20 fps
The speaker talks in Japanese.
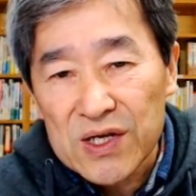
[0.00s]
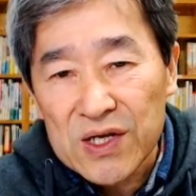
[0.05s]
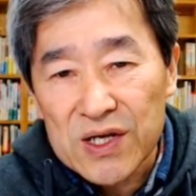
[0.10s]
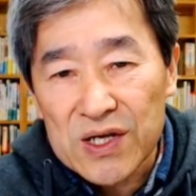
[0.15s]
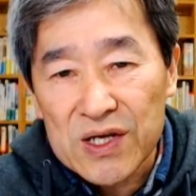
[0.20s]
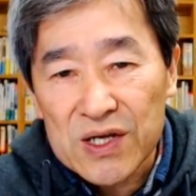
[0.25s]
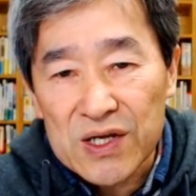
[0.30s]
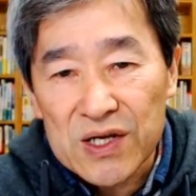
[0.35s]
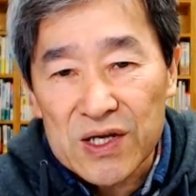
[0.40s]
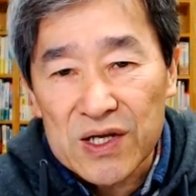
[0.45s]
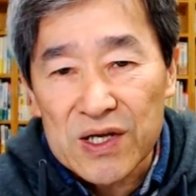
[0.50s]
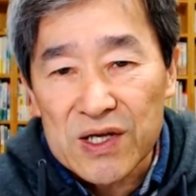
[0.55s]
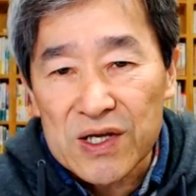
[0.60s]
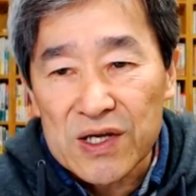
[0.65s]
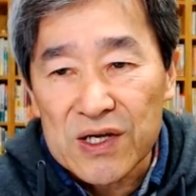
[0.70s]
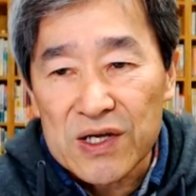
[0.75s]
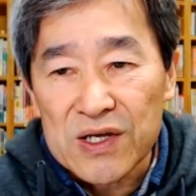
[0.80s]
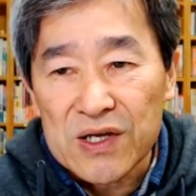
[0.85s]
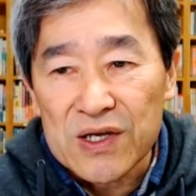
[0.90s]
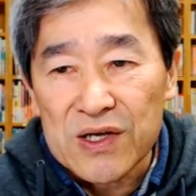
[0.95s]

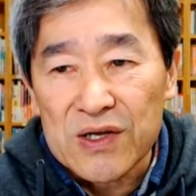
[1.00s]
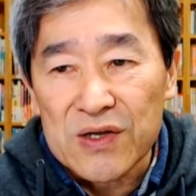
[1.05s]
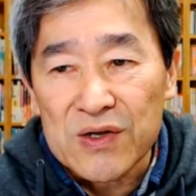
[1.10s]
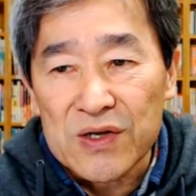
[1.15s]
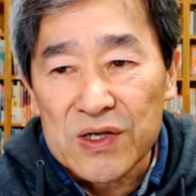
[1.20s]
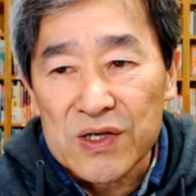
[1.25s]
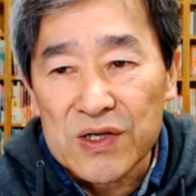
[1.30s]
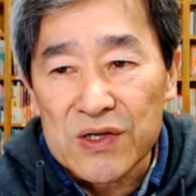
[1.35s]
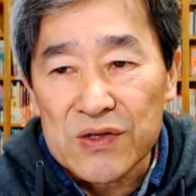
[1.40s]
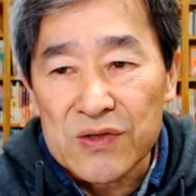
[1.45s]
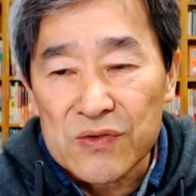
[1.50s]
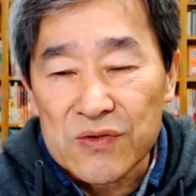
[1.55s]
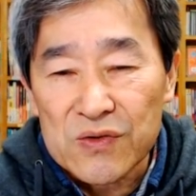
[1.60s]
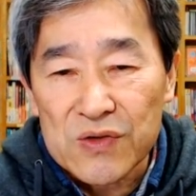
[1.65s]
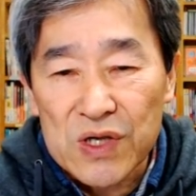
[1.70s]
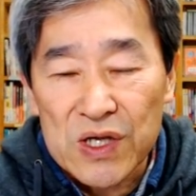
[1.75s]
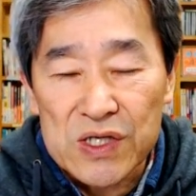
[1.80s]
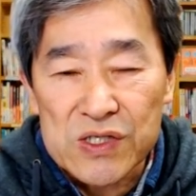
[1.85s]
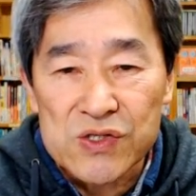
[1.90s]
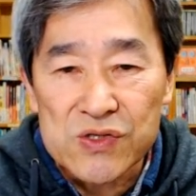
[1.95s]

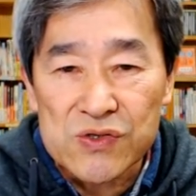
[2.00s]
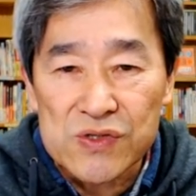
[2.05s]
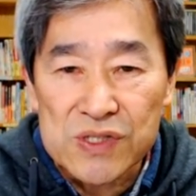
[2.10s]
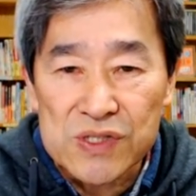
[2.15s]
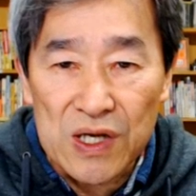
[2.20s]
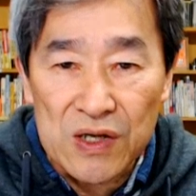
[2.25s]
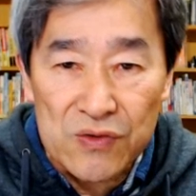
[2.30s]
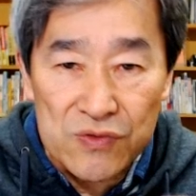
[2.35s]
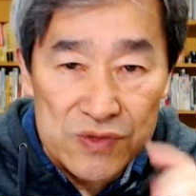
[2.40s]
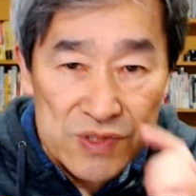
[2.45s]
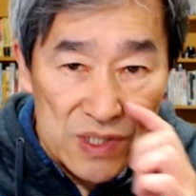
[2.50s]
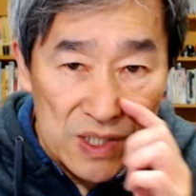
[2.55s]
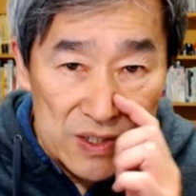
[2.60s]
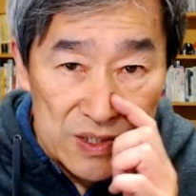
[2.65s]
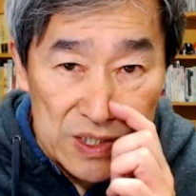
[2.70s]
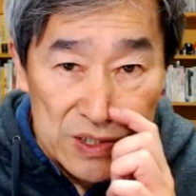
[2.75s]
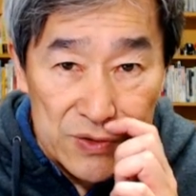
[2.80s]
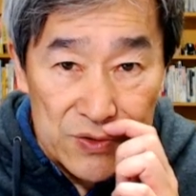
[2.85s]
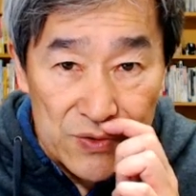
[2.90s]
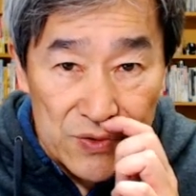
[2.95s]
えー、編集んを使っ
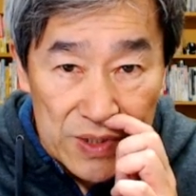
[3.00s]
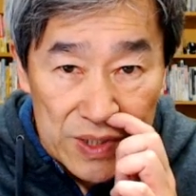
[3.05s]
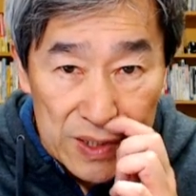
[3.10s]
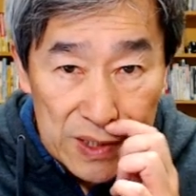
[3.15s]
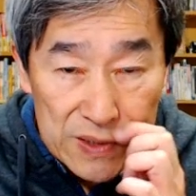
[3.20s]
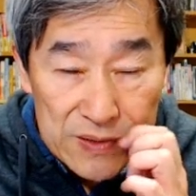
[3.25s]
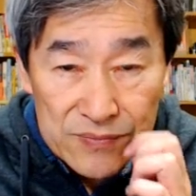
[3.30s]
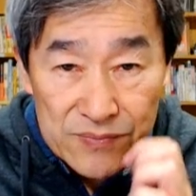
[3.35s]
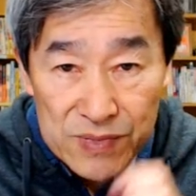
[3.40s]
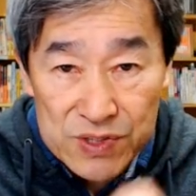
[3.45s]
てるとかね、